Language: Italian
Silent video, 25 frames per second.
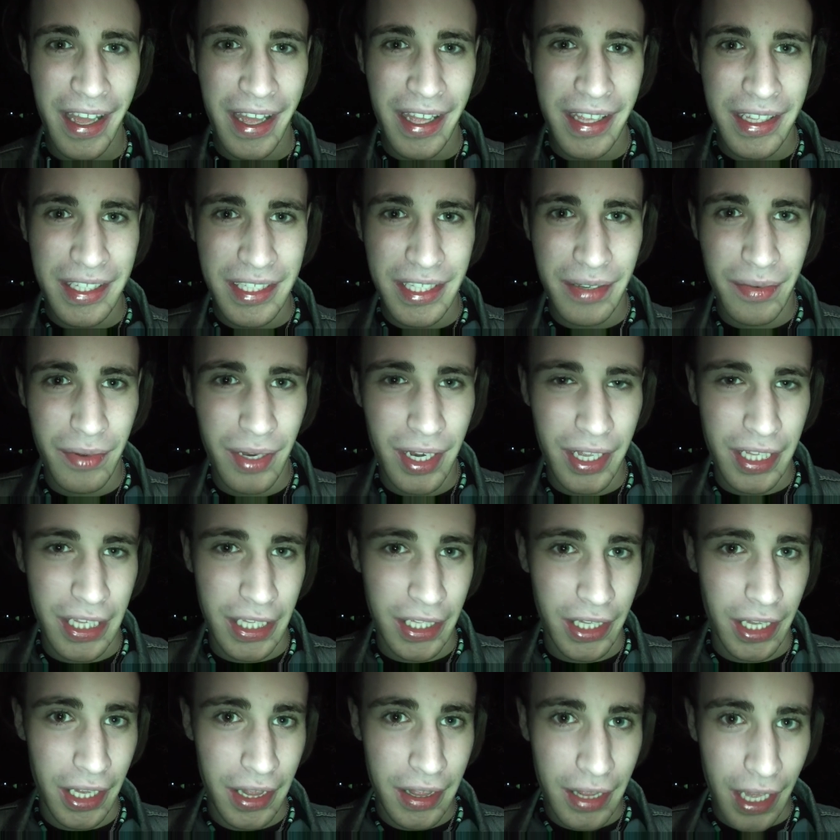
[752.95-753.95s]
Se volete
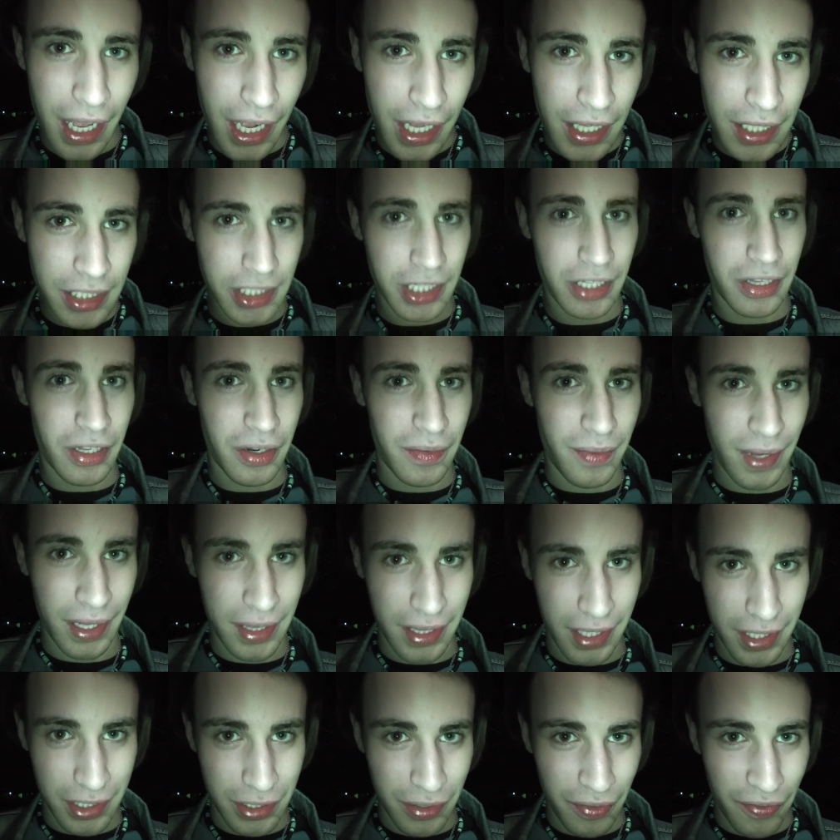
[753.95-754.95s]
dettagli ci
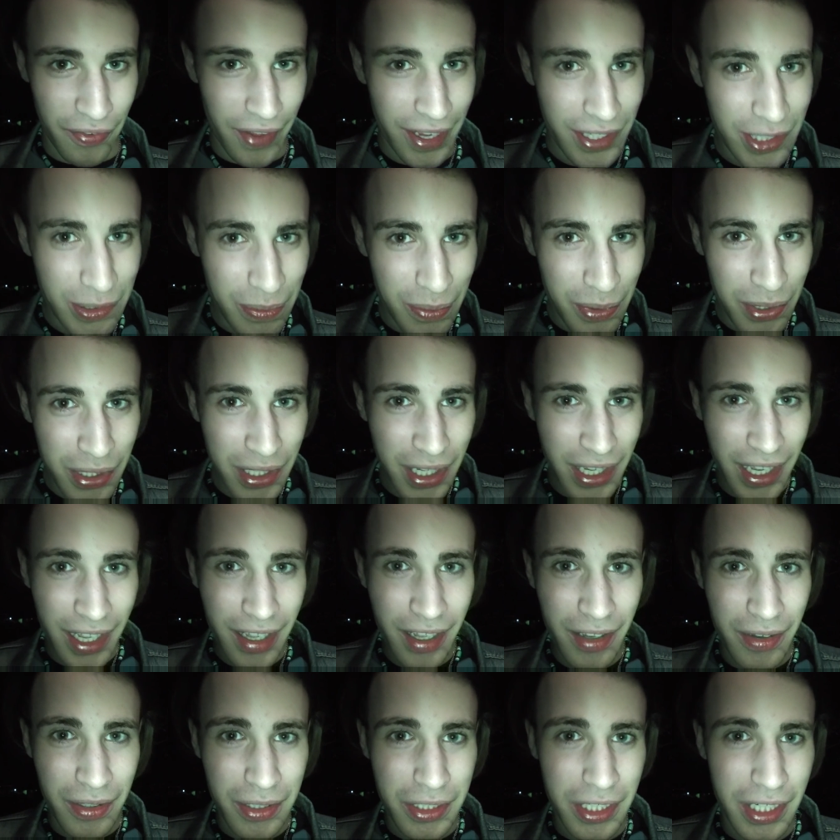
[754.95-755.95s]
trovate su Facebook
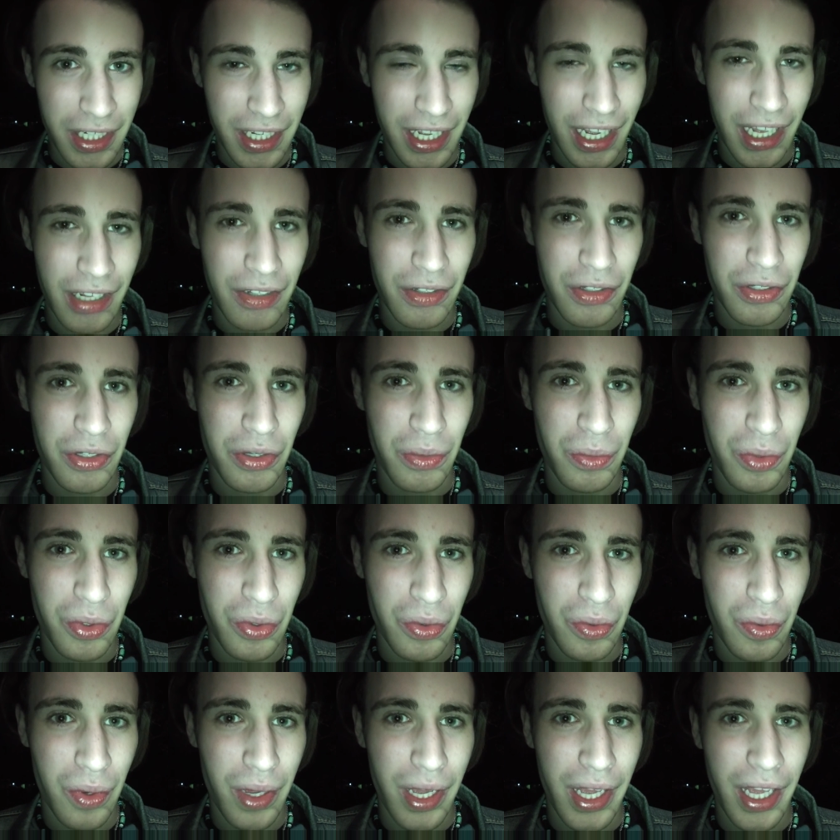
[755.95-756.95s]
o cercando
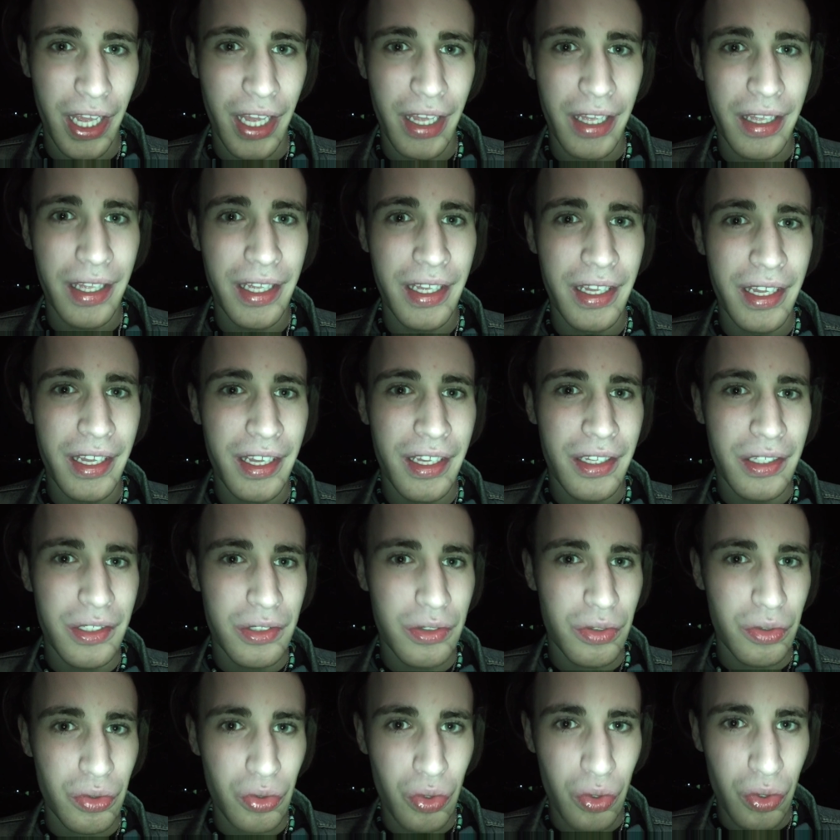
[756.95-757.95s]
comunque
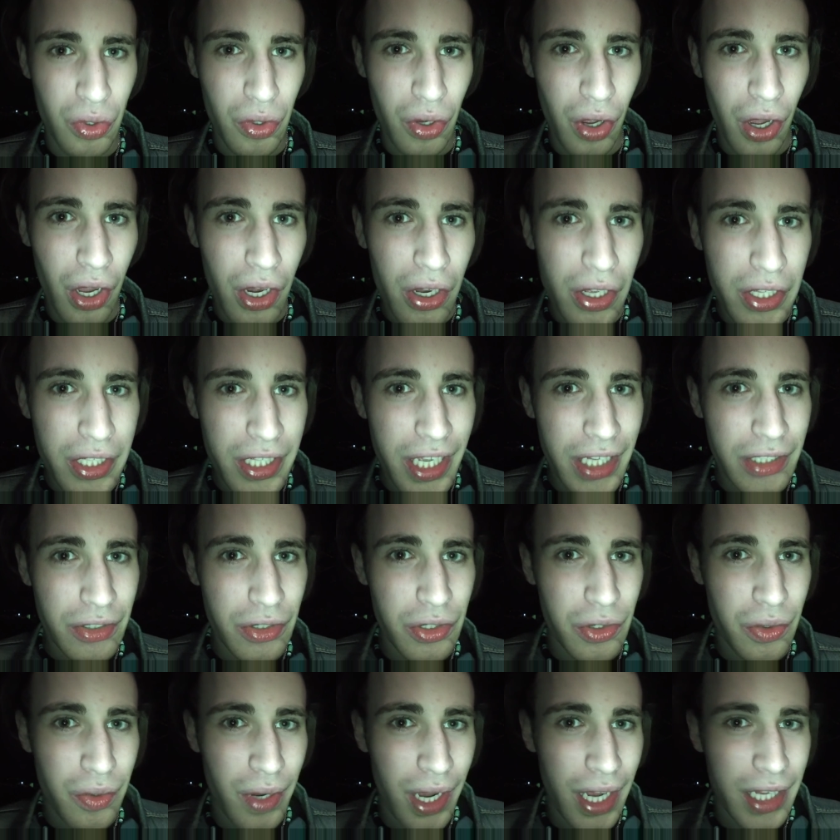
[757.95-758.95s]
su Google
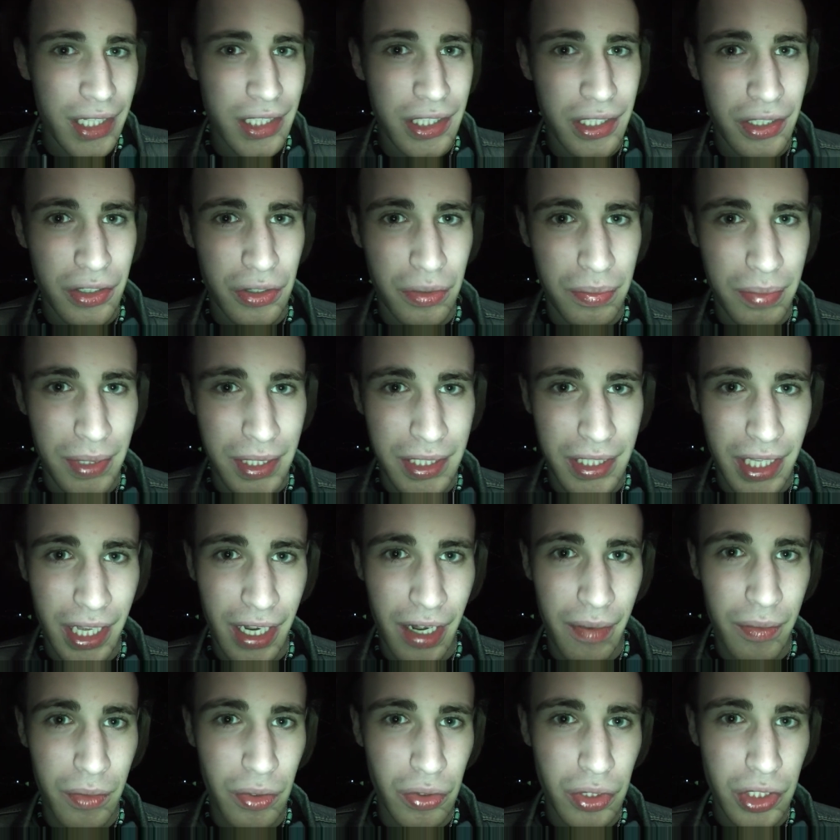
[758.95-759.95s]
Jesus Christ Superstar
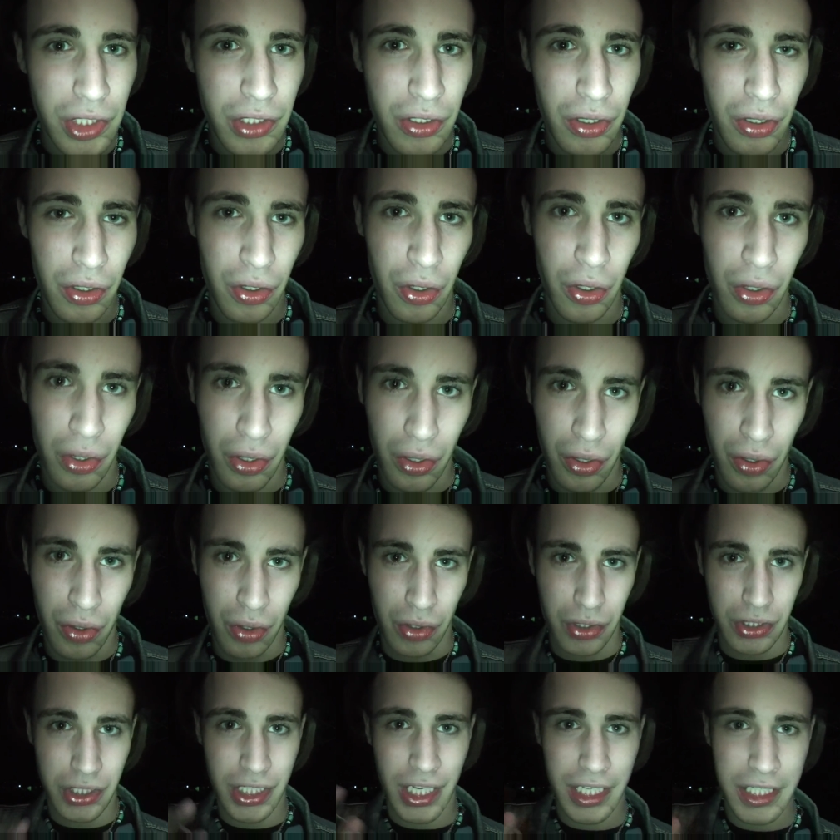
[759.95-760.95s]
Musical
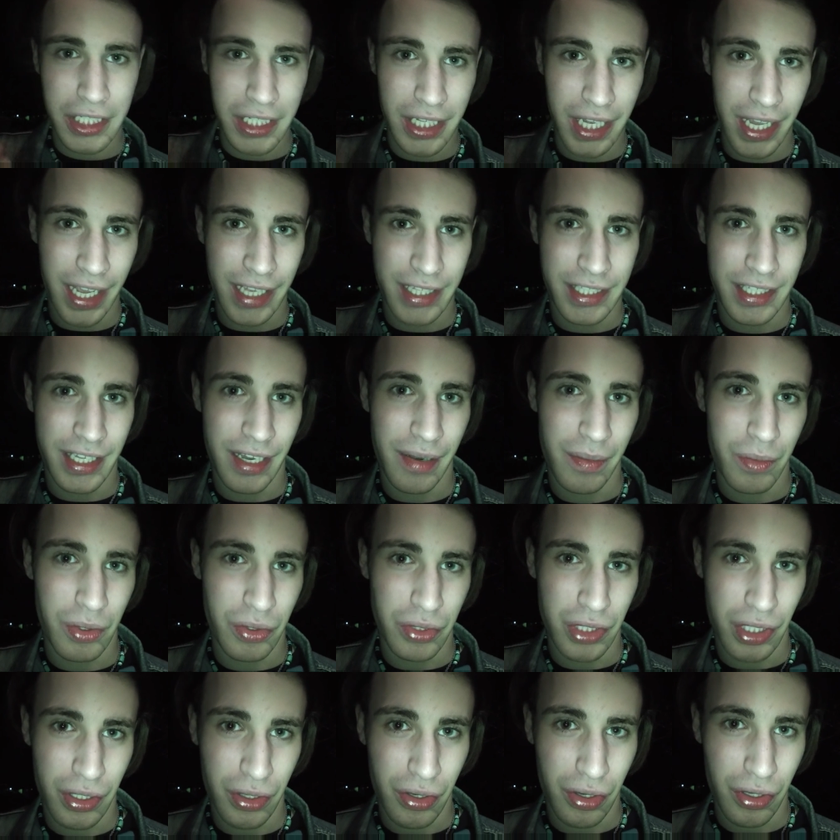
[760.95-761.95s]
o GCS il
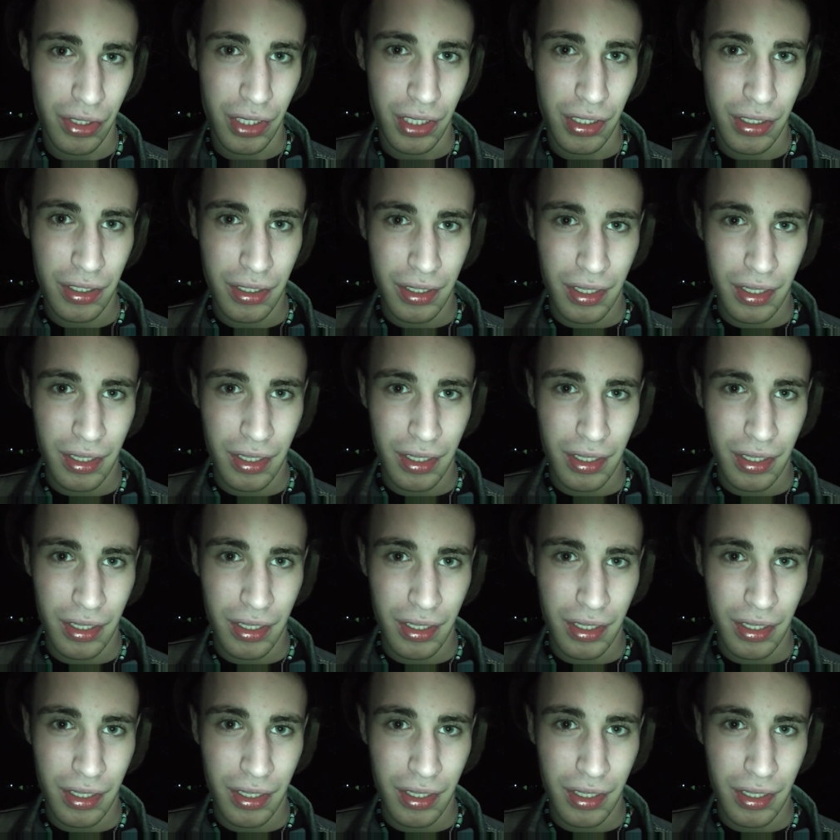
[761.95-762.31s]
Musical.